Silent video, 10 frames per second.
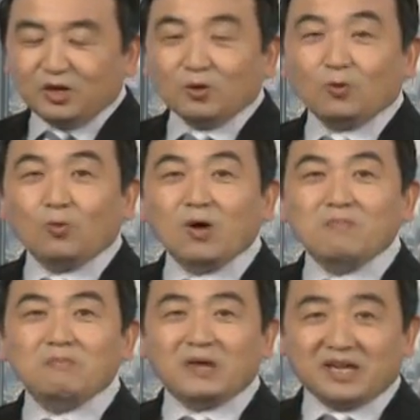官
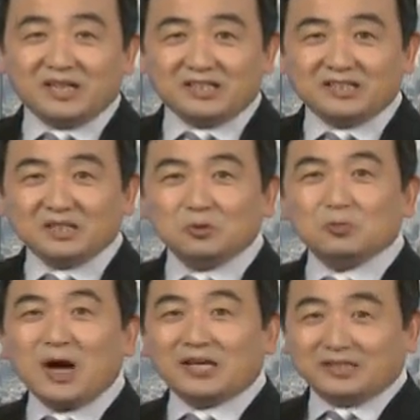媒这句
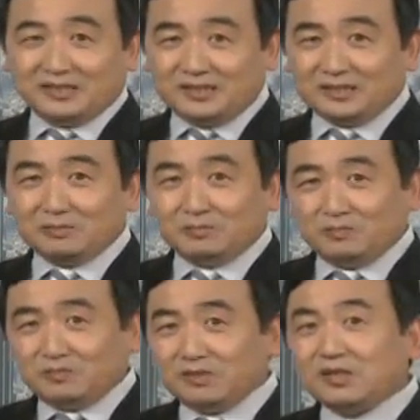话已经
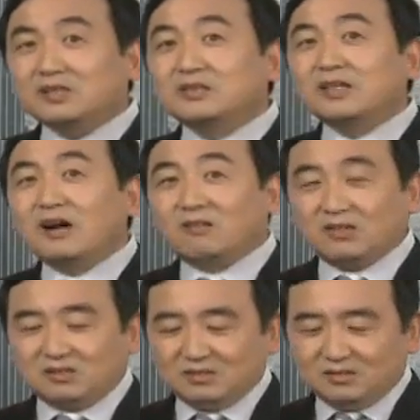定调
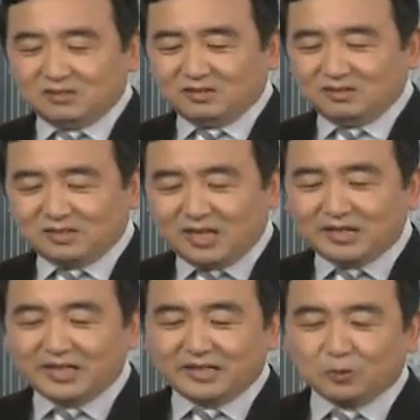了，他
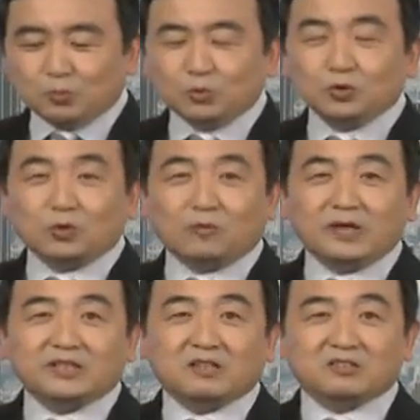也就无所
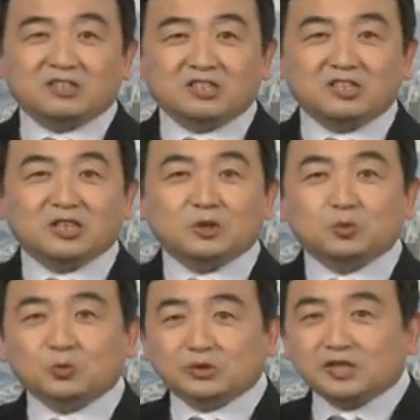谓叫借
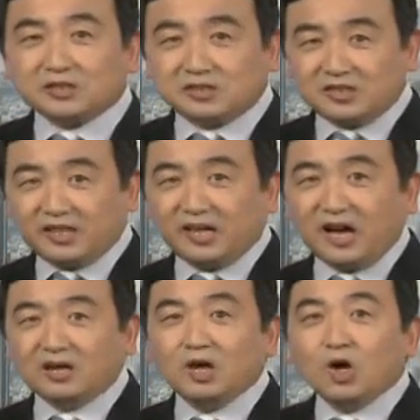助政治力量，
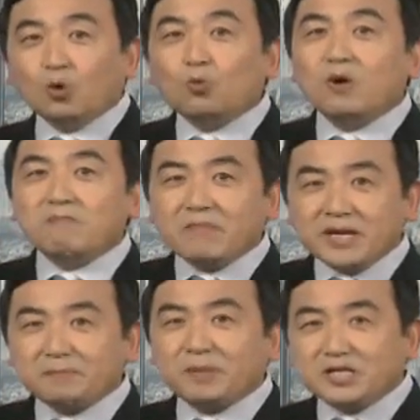官
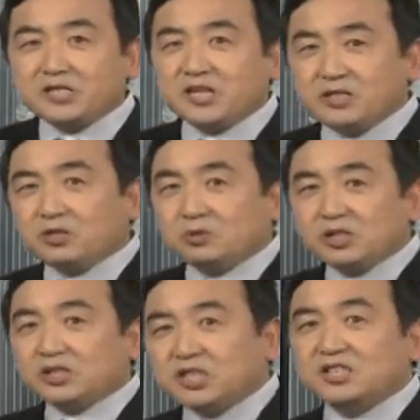媒本身就
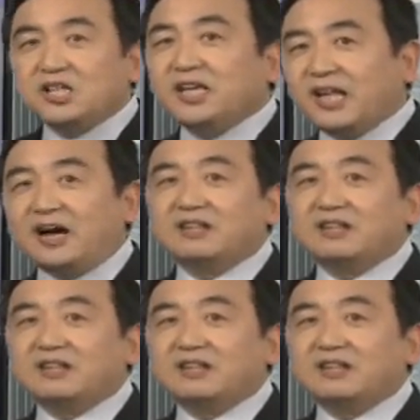是政治力量，